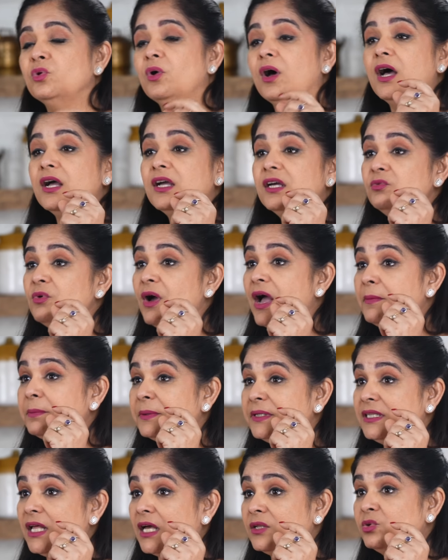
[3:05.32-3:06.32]
तो अगर वो
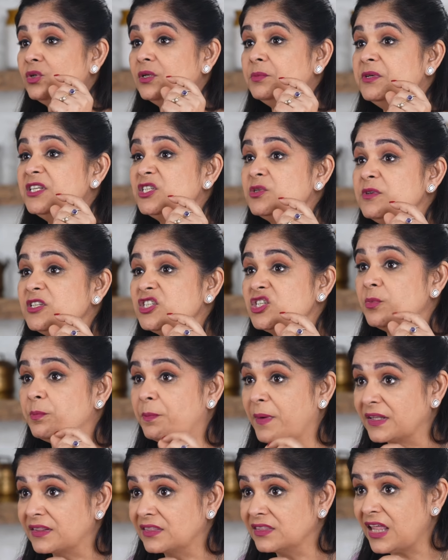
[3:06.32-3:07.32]
आपके दांतों के बीच में
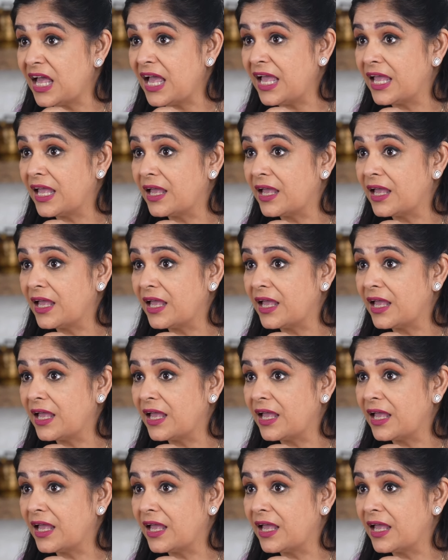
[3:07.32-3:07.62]
चिपकता